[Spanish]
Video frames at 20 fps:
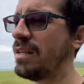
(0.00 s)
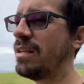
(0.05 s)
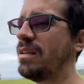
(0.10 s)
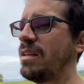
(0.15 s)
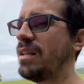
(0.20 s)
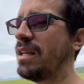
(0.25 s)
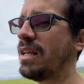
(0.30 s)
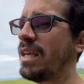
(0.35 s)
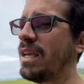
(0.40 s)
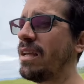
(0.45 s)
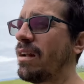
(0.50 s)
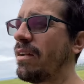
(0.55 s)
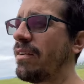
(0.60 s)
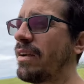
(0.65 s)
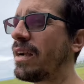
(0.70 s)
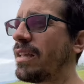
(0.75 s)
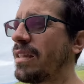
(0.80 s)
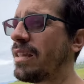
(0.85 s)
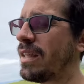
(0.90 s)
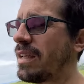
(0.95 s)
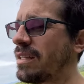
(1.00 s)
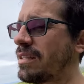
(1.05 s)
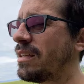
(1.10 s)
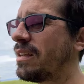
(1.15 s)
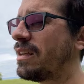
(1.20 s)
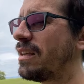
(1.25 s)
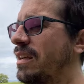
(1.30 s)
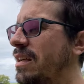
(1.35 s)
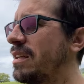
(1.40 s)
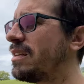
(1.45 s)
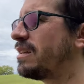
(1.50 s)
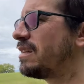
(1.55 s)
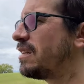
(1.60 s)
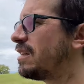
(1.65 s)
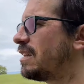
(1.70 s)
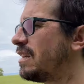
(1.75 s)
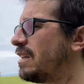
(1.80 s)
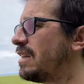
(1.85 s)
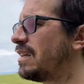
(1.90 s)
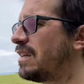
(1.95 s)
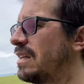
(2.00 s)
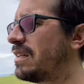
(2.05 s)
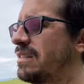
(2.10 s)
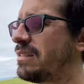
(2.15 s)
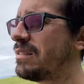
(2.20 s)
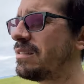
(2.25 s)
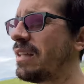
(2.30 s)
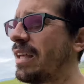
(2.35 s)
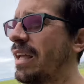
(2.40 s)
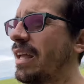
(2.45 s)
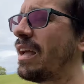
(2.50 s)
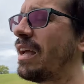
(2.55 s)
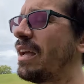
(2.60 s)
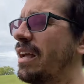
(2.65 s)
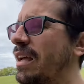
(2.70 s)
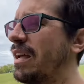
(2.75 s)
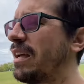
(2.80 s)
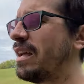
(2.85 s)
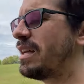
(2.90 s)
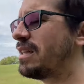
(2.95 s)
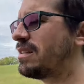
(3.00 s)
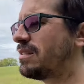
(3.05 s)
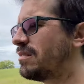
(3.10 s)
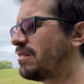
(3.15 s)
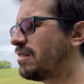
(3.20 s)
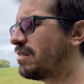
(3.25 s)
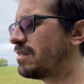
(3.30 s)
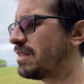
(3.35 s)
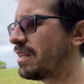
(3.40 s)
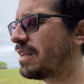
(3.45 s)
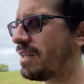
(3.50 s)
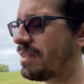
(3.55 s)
Ni quiero hablar de, de esto.